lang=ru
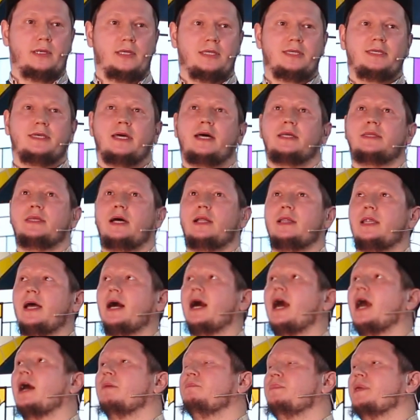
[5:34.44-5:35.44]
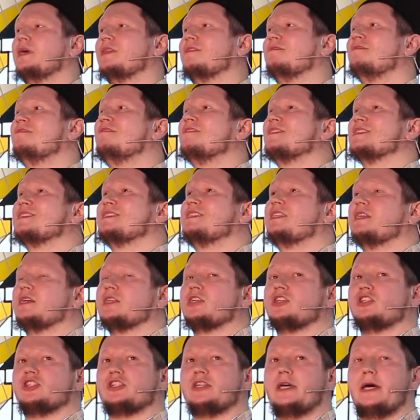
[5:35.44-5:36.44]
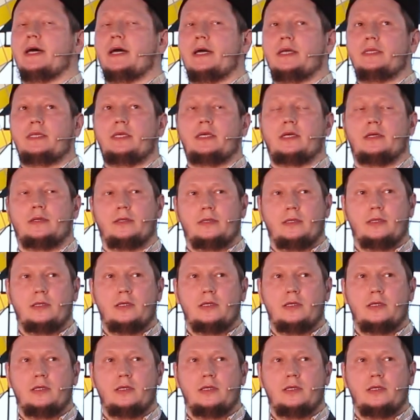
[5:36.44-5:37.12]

Я дала обет воздержания